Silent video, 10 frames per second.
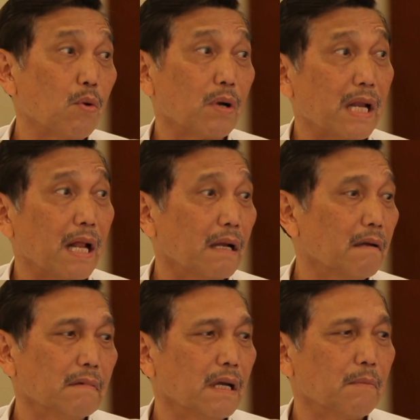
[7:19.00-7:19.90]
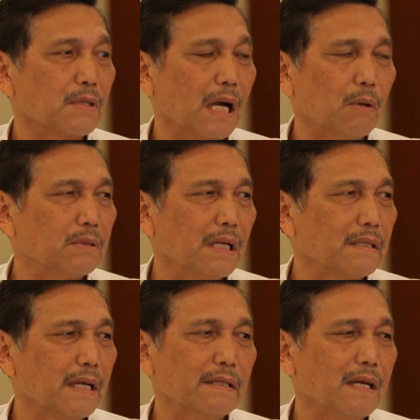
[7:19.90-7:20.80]
baru kenal yang bersangkutan
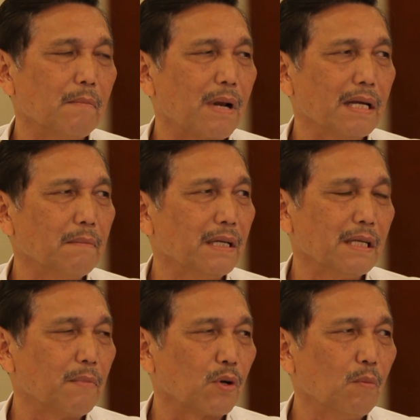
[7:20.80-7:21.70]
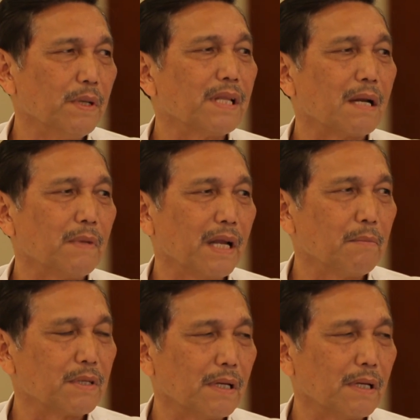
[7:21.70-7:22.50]
saya tidak berani banyak berkomentar mengenai yang